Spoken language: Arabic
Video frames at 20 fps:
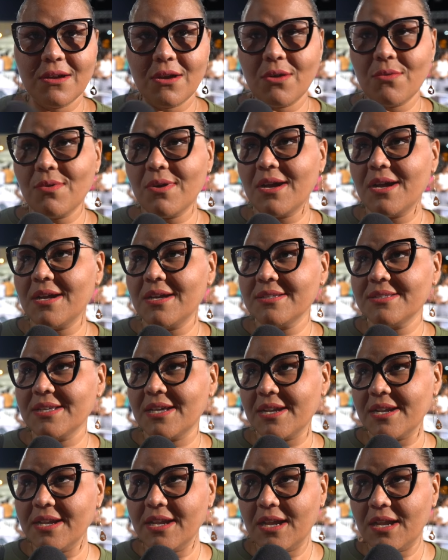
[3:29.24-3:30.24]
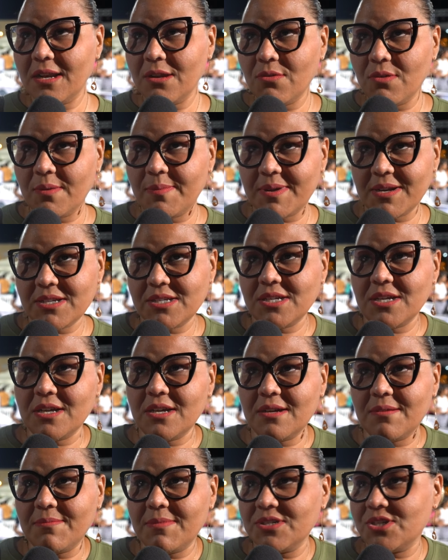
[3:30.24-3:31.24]
هو سهريه حلوه
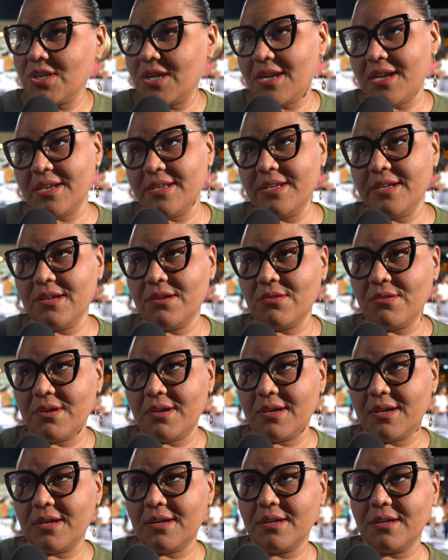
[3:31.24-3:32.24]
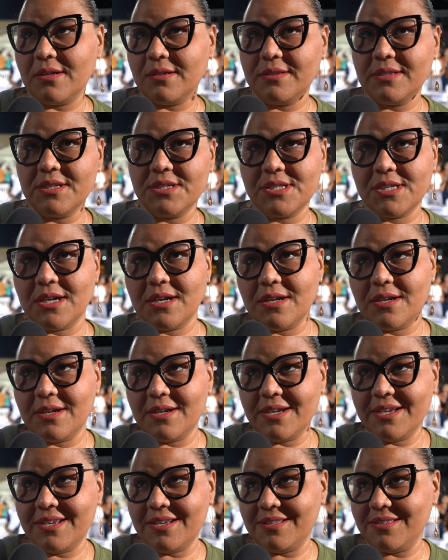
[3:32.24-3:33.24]
برشا ما شاء الله عليه هو ديجا
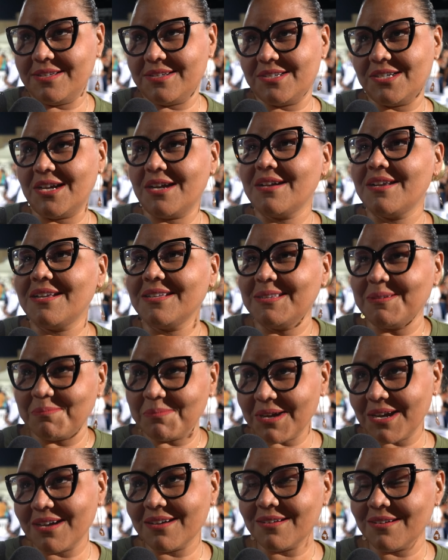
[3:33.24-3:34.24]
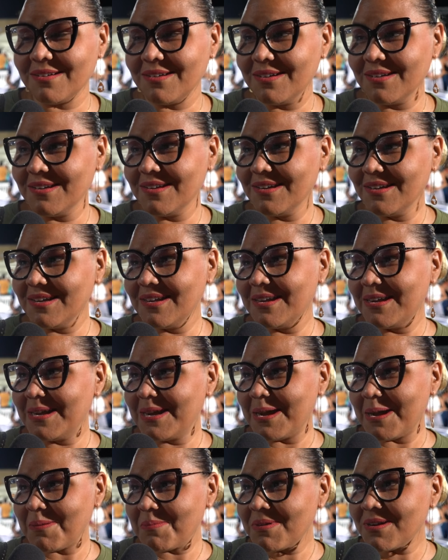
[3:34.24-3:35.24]
انا ديجا خلطت مخر
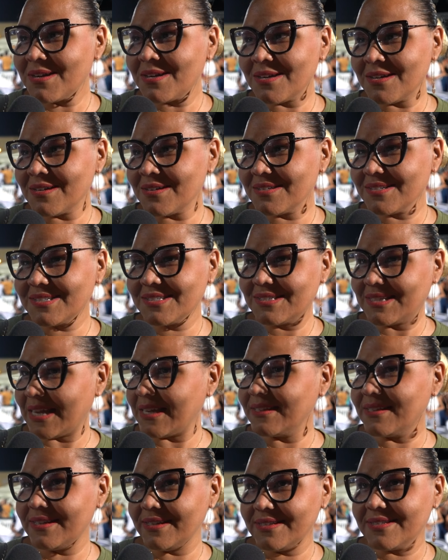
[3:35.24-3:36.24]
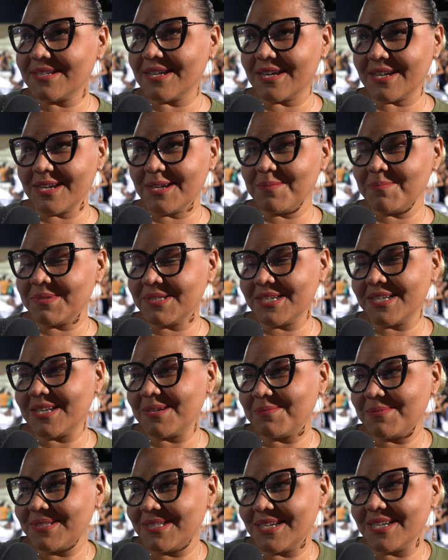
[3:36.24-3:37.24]
اما تعديت سهريه مزيانه
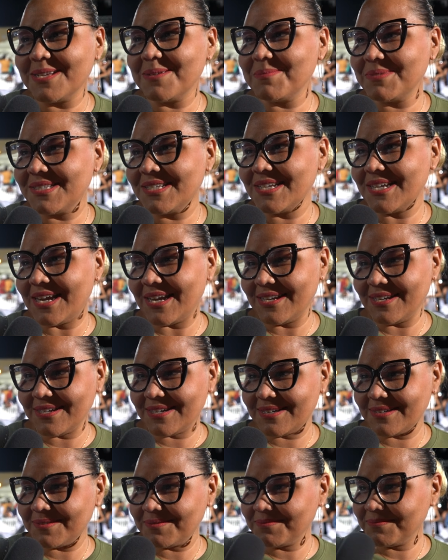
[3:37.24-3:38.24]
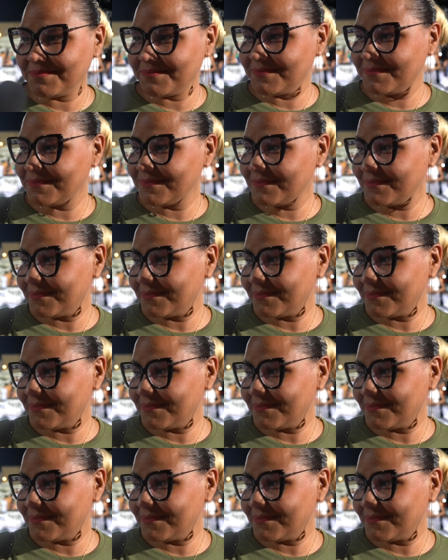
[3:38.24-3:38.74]
مزيانه مزيانه على الاخر. اللي